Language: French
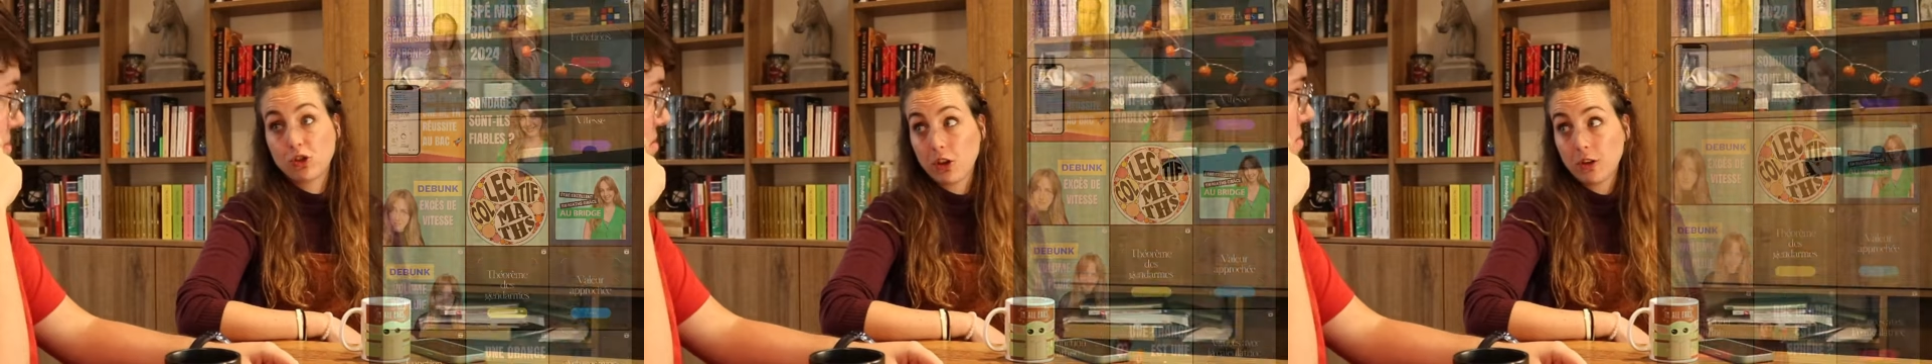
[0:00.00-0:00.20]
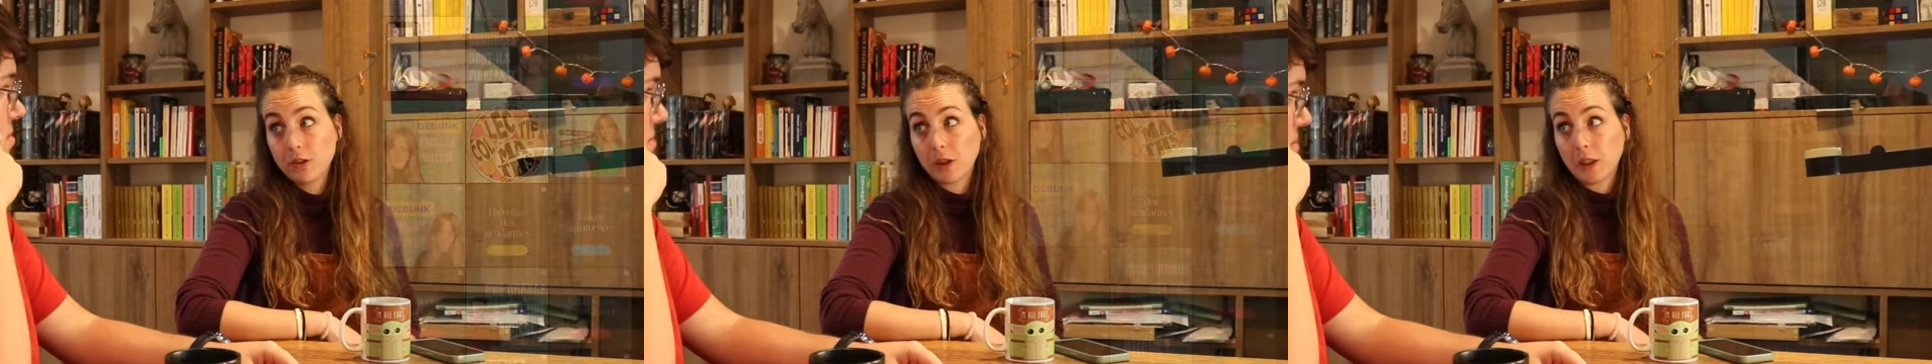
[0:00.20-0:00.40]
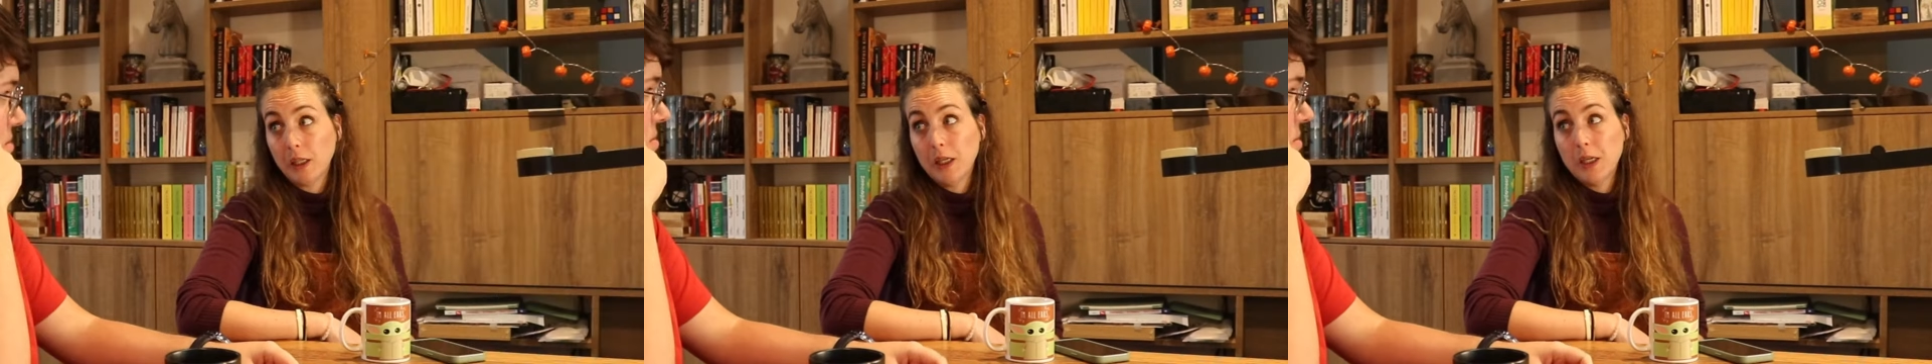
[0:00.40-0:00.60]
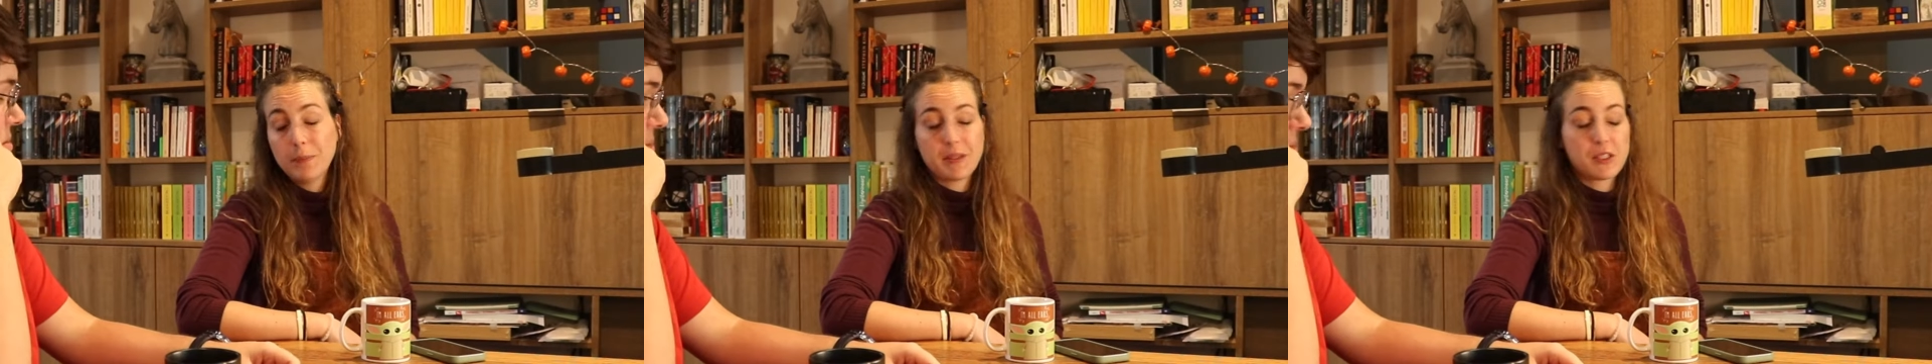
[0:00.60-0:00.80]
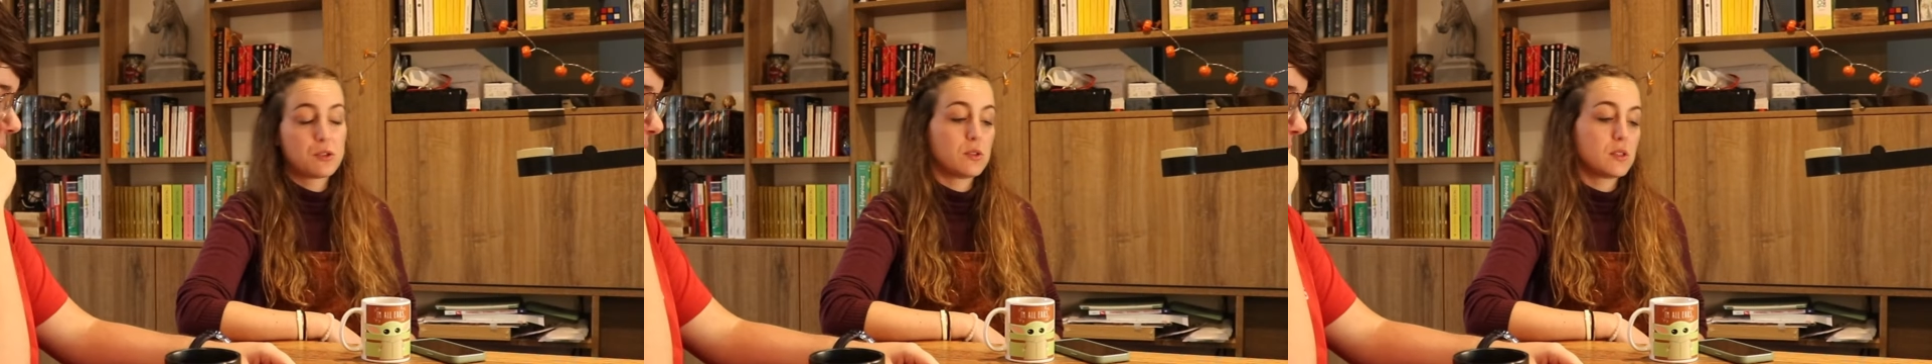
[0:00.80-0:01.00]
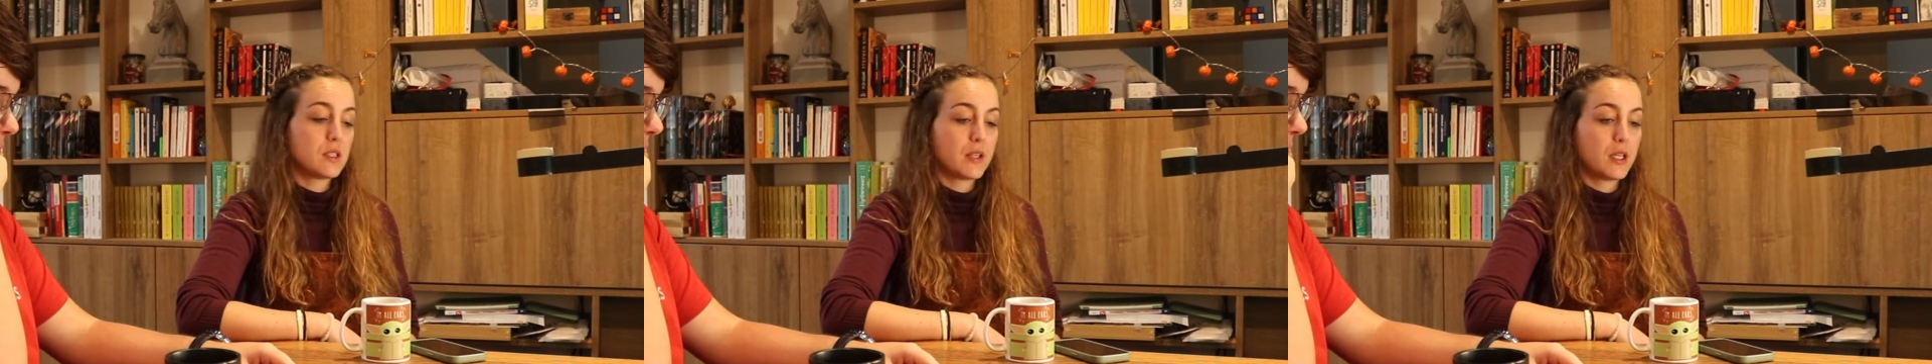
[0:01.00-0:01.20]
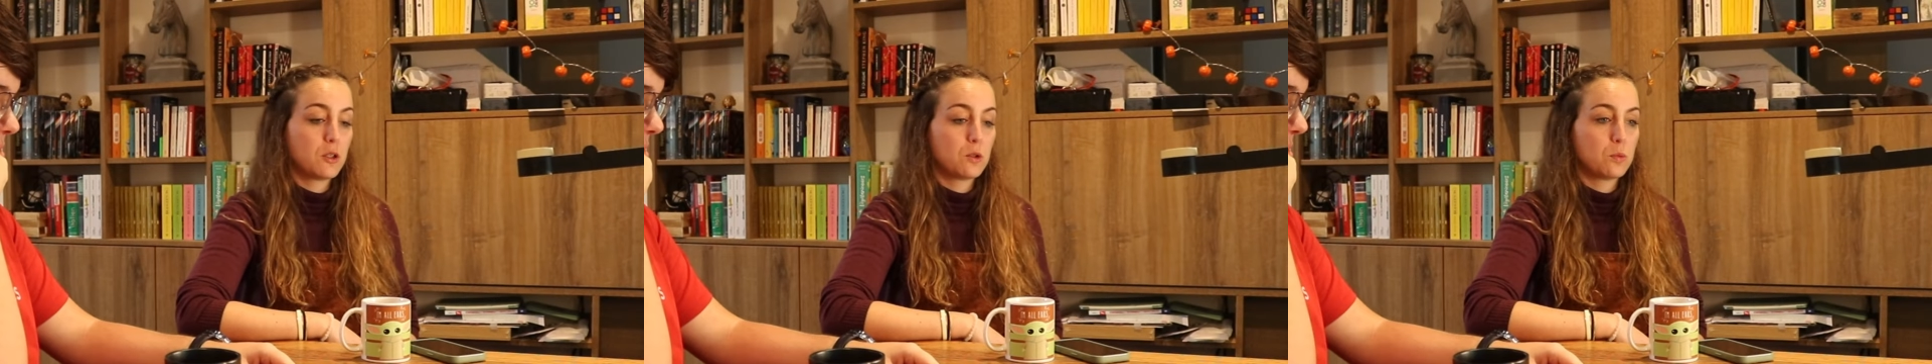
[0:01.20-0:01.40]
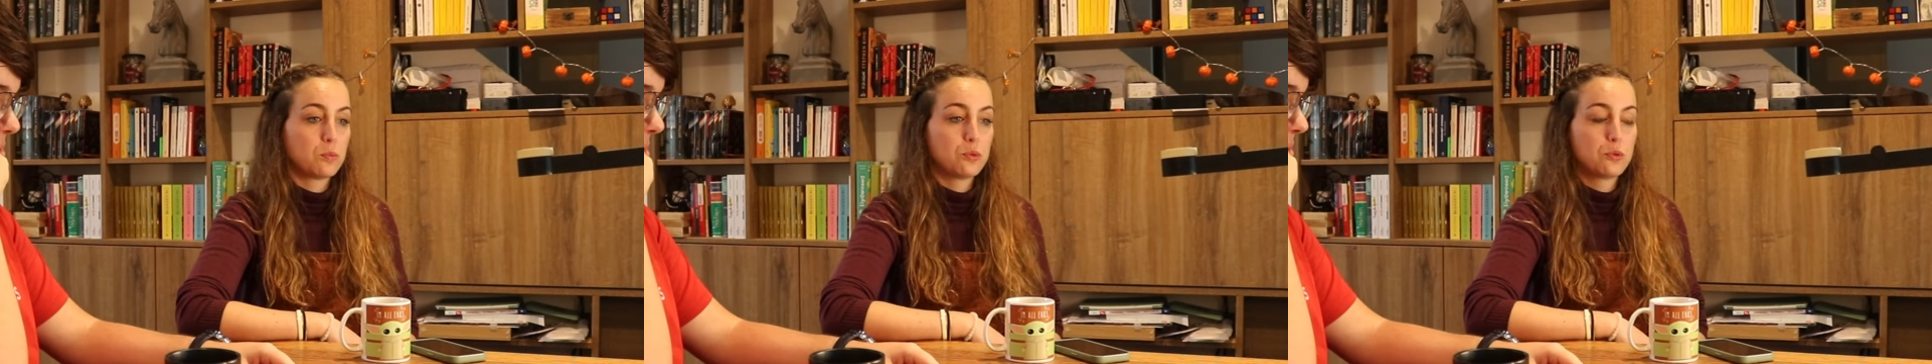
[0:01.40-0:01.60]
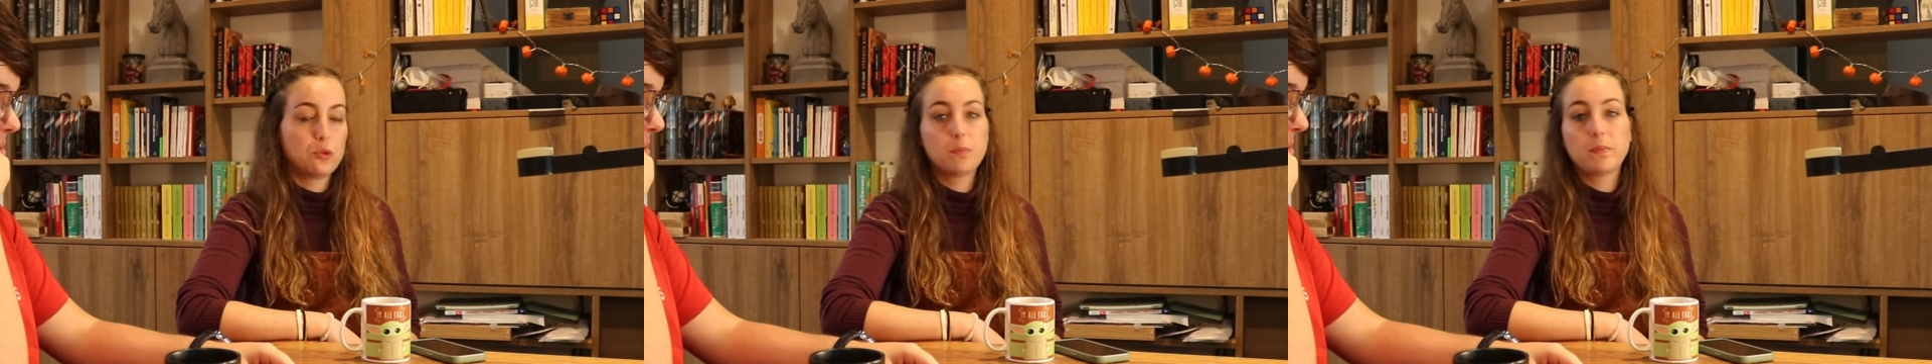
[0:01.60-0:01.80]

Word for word: jeunes, parce que c'est vrai que beaucoup